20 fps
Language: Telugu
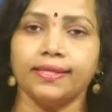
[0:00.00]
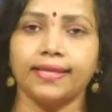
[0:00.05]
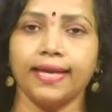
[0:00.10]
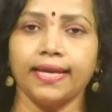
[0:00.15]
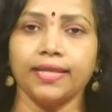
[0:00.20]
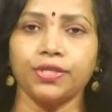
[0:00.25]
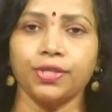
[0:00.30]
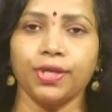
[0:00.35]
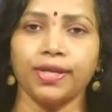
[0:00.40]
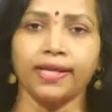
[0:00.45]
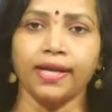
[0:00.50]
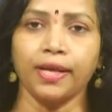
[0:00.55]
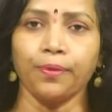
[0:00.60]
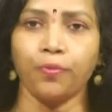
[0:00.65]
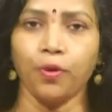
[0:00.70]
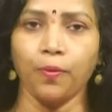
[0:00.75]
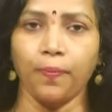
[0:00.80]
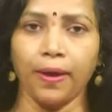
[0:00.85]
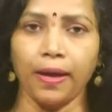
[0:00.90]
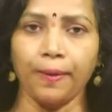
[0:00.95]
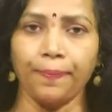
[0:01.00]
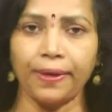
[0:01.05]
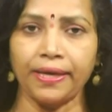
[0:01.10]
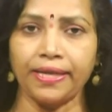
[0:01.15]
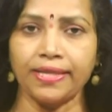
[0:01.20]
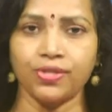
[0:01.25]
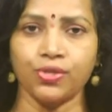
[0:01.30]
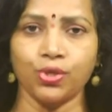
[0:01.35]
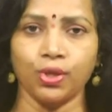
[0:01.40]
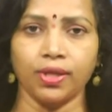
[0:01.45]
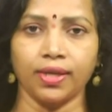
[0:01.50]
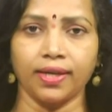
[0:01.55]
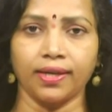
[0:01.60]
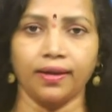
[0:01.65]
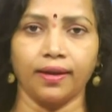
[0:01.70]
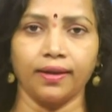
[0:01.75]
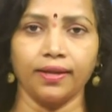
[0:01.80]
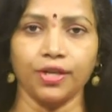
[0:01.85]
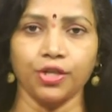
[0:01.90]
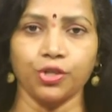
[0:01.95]
జయశంకర్ భూపాలపల్లి జిల్లా
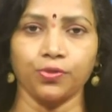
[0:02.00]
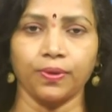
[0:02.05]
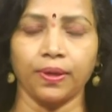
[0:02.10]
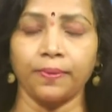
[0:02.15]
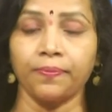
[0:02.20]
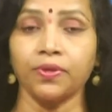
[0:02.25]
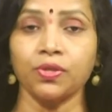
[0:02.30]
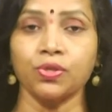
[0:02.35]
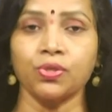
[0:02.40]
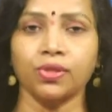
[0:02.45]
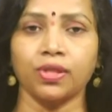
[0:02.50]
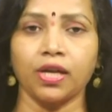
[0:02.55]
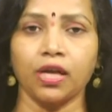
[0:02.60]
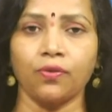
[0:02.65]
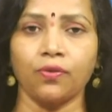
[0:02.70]
కాళేశ్వరం ఇసుక